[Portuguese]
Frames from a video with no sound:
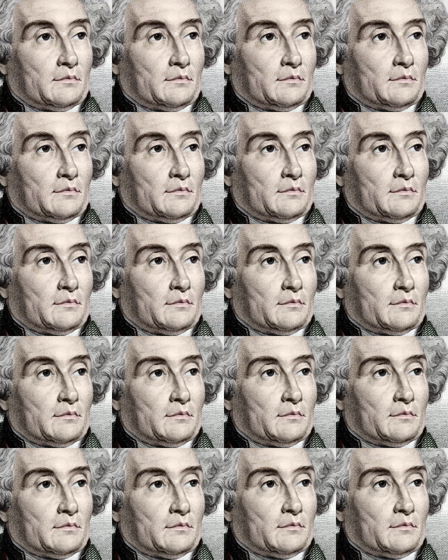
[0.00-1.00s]

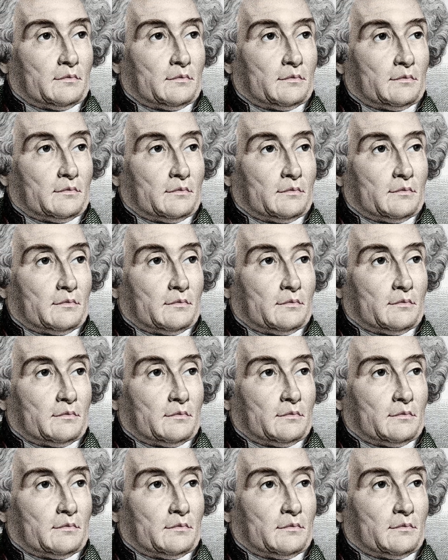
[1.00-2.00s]
conhecidos e um dos
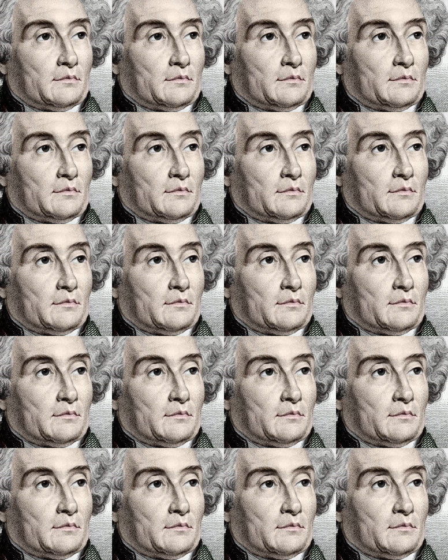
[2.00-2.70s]
mais importantes.